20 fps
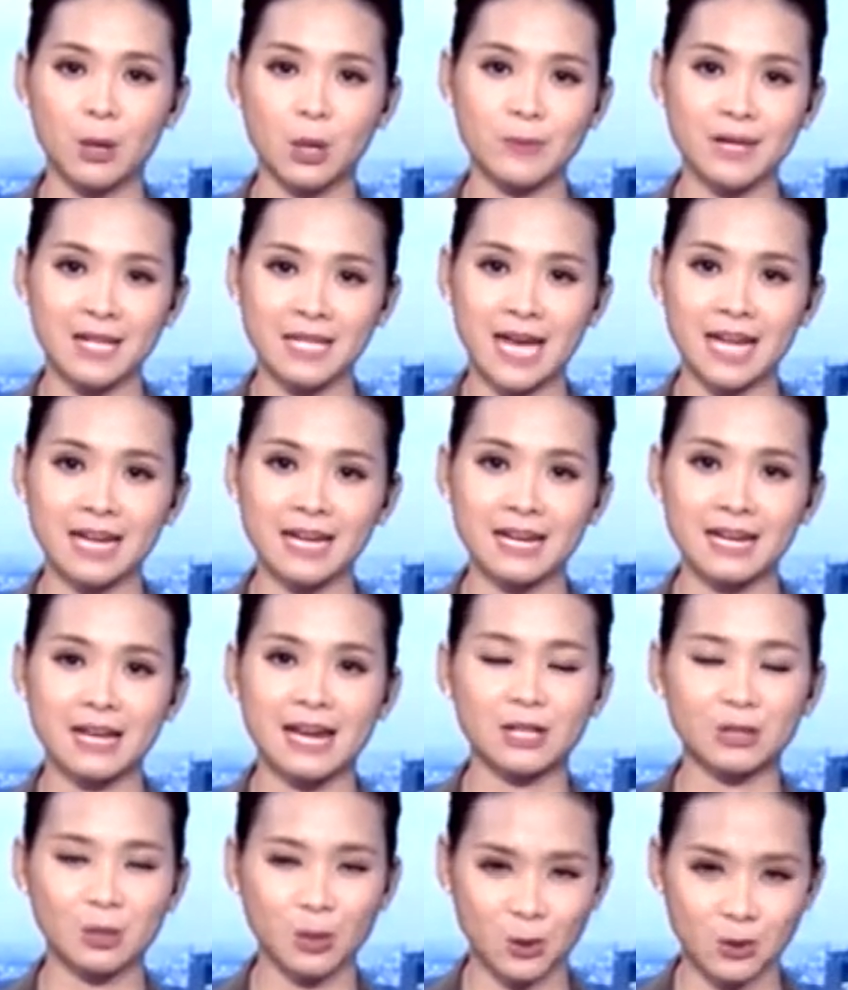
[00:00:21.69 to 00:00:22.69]
Huyện Bình Chánh
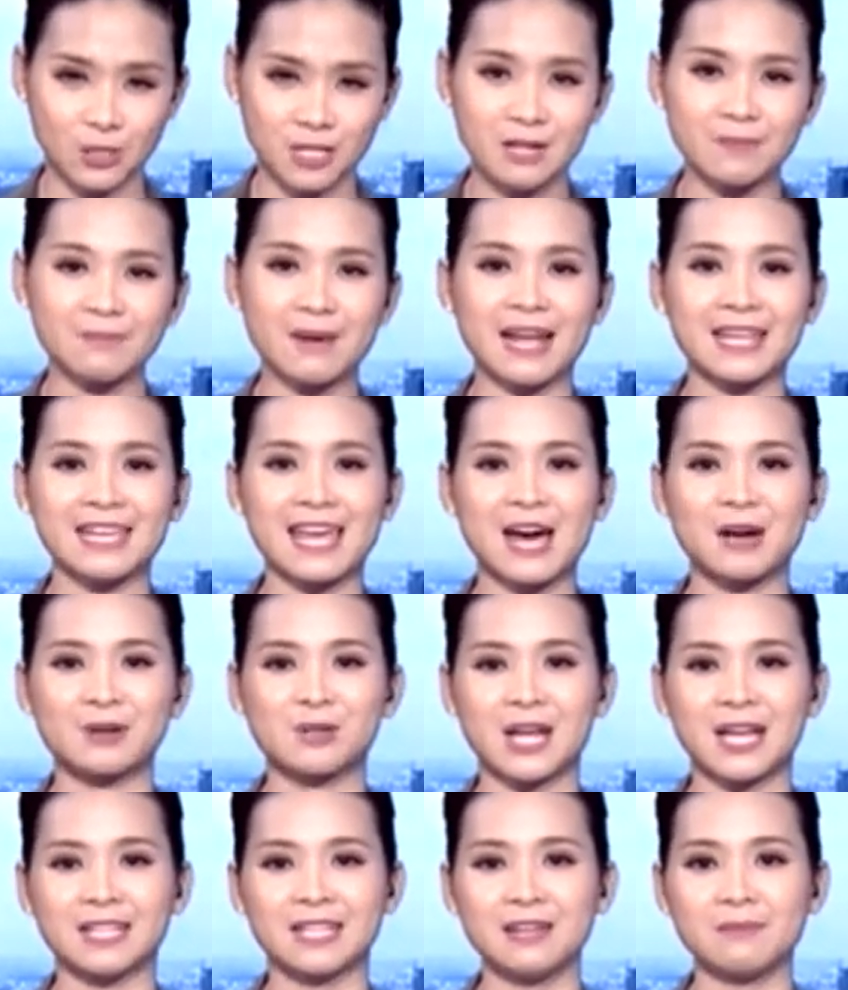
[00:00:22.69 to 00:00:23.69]
đã tổ chức bàn
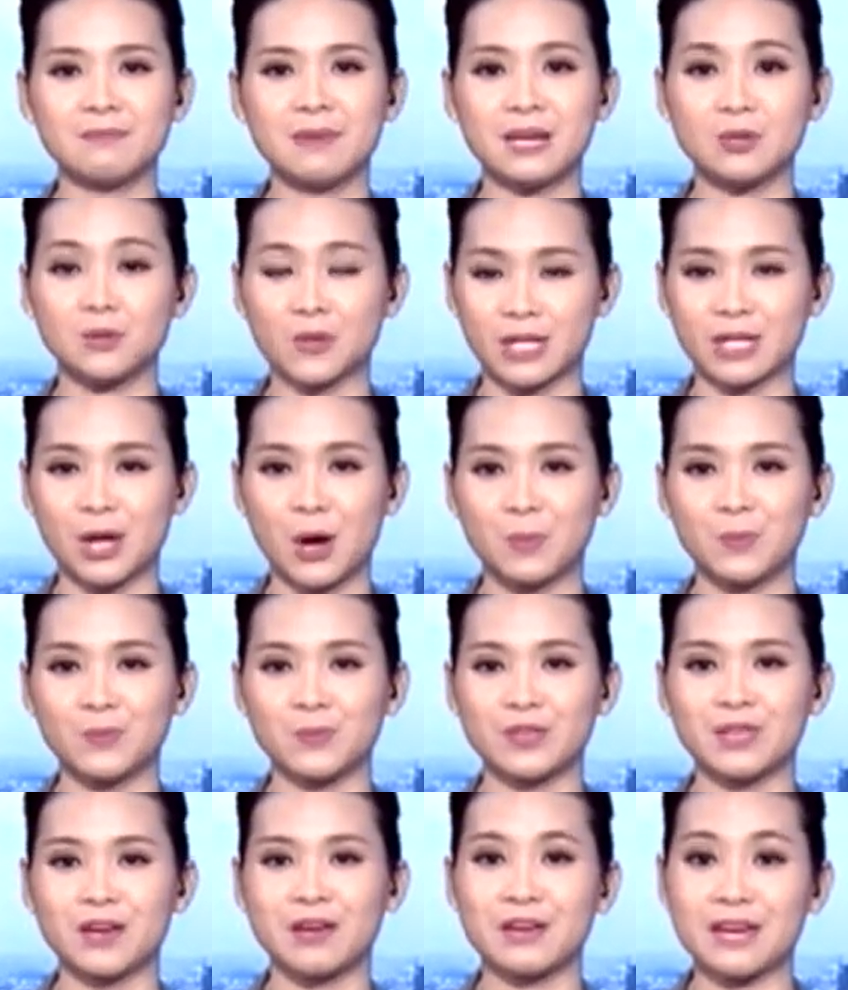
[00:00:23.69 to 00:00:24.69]
giao trang thiết bị truyền thông
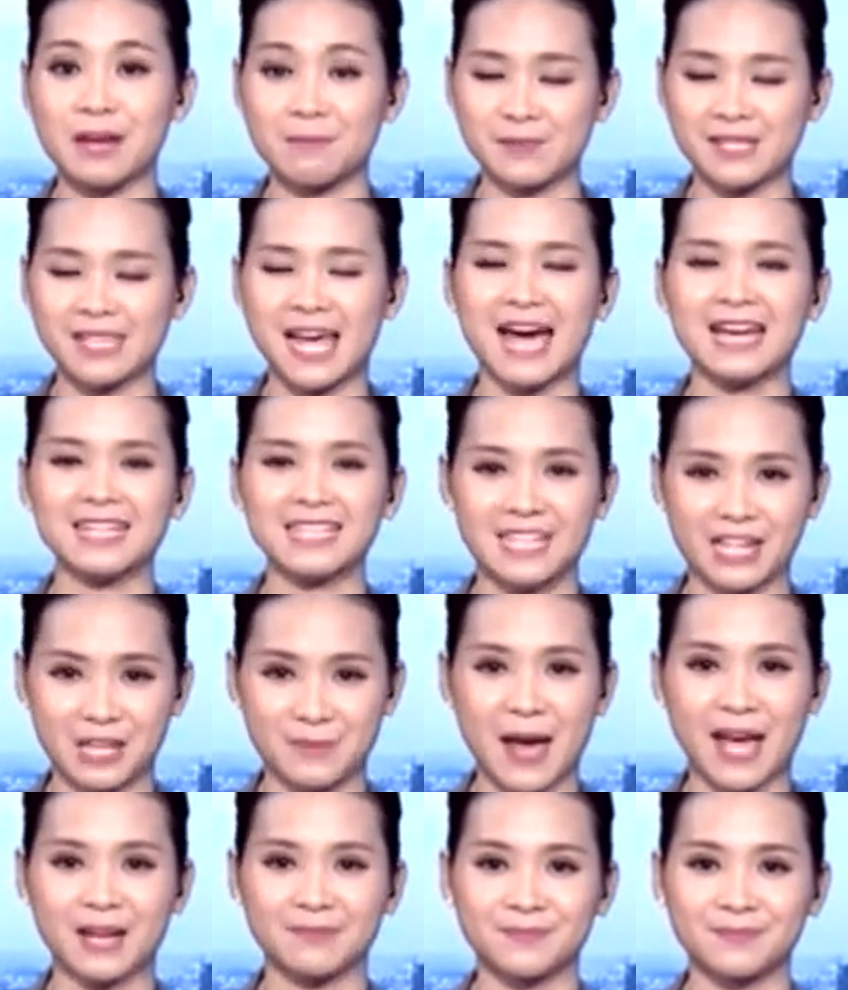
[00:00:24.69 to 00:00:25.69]
cho 5 xã trên
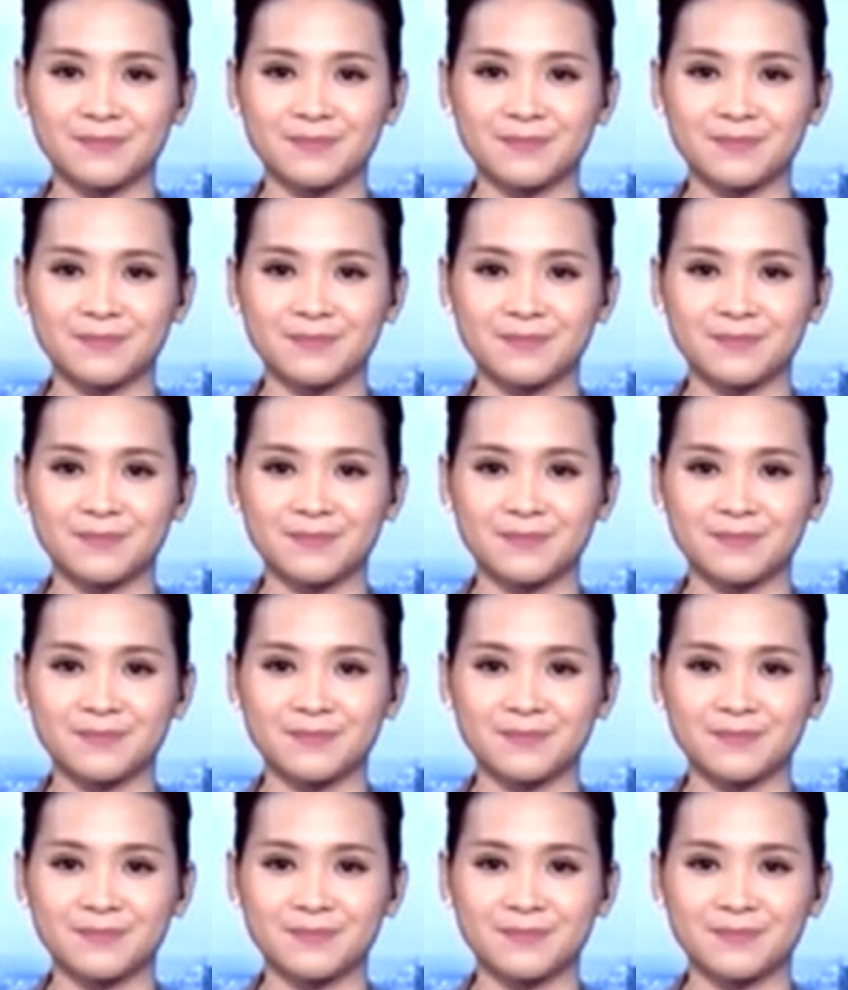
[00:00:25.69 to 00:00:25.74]
địa bàn.